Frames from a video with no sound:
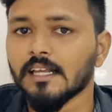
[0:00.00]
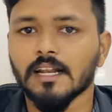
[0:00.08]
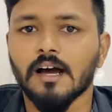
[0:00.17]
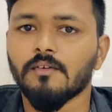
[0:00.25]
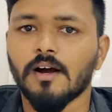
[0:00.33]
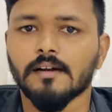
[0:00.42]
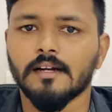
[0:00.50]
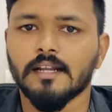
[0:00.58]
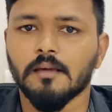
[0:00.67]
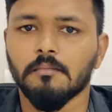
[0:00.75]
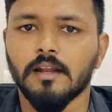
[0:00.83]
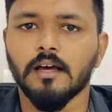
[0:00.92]
இயர் நான் வாங்கின
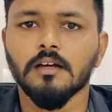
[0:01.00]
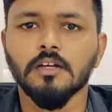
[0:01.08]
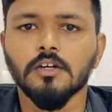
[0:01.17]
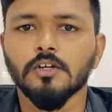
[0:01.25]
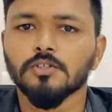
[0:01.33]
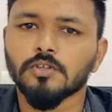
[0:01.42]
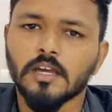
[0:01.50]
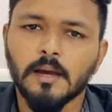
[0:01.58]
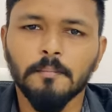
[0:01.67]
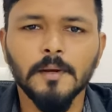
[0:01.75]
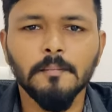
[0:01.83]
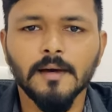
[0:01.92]
டைமில் ஸோ
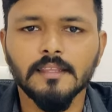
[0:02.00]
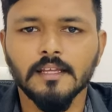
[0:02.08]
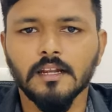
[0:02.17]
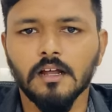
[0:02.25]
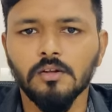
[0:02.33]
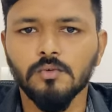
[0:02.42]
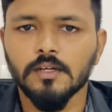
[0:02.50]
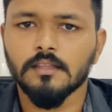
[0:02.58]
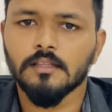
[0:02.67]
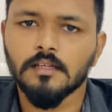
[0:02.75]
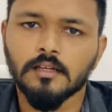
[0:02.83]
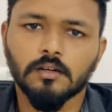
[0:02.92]
எப்படி பார்த்தீங்கனாலும்
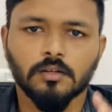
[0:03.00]
வந்து